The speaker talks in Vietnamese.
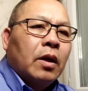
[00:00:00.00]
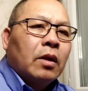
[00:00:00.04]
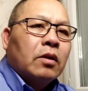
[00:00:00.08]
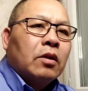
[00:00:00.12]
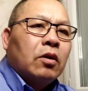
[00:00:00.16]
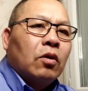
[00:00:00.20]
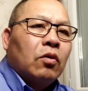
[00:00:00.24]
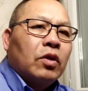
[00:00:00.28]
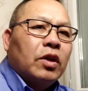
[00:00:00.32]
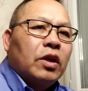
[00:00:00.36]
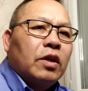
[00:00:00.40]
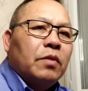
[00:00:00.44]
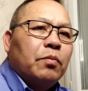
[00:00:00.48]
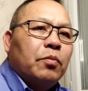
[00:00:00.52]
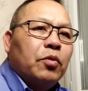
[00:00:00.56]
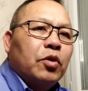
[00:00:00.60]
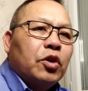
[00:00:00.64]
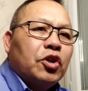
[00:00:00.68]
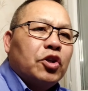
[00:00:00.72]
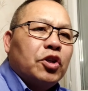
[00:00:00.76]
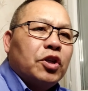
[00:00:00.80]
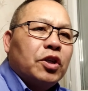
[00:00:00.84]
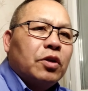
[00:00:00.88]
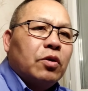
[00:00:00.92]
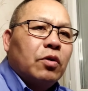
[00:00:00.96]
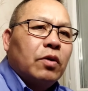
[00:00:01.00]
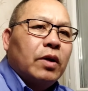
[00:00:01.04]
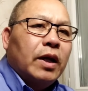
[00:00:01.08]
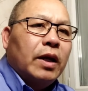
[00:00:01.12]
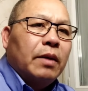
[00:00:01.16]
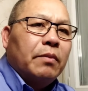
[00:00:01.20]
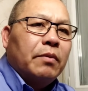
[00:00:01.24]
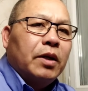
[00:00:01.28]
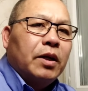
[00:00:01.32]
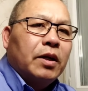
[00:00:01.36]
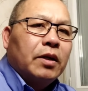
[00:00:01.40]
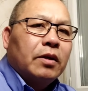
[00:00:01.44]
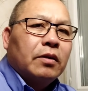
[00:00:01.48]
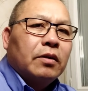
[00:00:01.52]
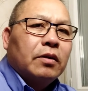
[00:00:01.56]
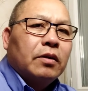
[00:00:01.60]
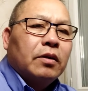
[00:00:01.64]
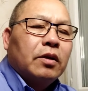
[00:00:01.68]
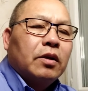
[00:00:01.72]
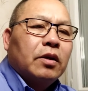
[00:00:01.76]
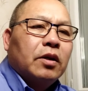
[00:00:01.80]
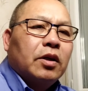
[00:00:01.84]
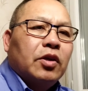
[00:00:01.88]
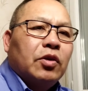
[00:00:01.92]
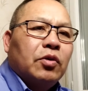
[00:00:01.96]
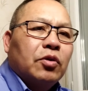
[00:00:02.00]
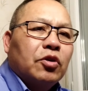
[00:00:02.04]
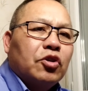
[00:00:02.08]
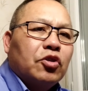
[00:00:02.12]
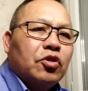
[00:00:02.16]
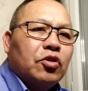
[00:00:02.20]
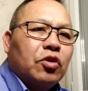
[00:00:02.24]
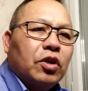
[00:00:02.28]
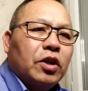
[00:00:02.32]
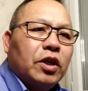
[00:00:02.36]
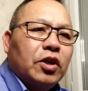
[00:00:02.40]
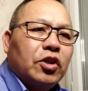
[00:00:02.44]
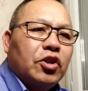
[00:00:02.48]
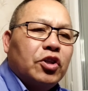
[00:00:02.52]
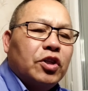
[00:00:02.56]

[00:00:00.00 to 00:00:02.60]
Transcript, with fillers: tàu lì ít bữa chỉ cho lan là yếu số này